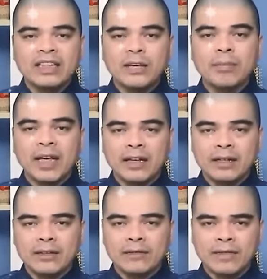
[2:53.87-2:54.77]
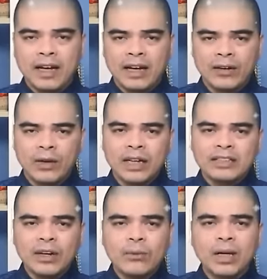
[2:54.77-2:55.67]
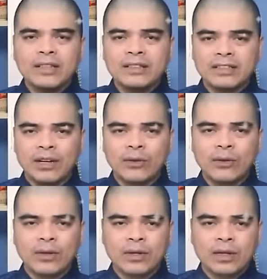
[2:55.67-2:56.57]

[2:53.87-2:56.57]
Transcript: nhạy bén và có cái giác quan thứ sáu